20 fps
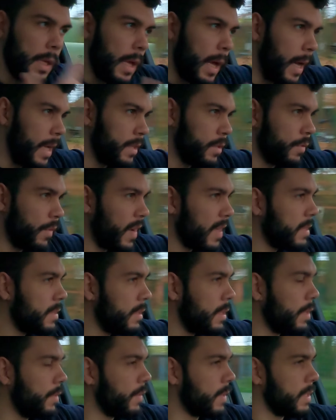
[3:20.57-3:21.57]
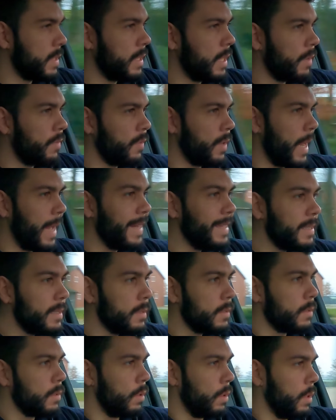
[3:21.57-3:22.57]
Also weiß ich nicht, was ich davon
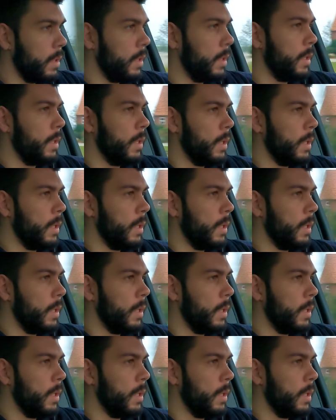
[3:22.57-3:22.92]
halten soll.